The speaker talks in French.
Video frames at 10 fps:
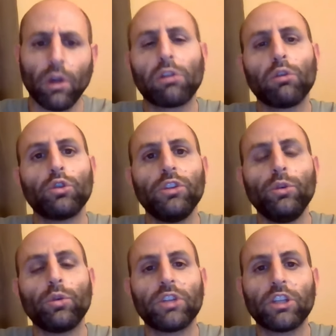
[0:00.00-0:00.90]
ce jeudi
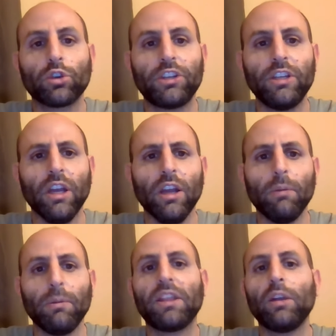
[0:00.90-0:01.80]
du côté de Chantilly,
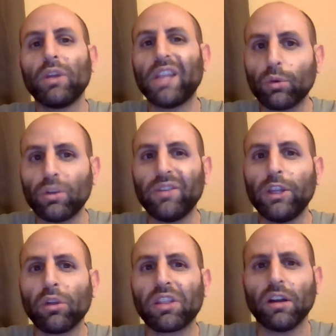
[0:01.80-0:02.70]
mais c'est loin d'être une
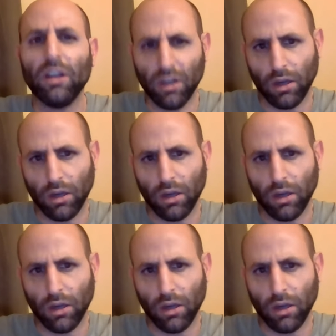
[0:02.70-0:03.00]
évidence. Hein.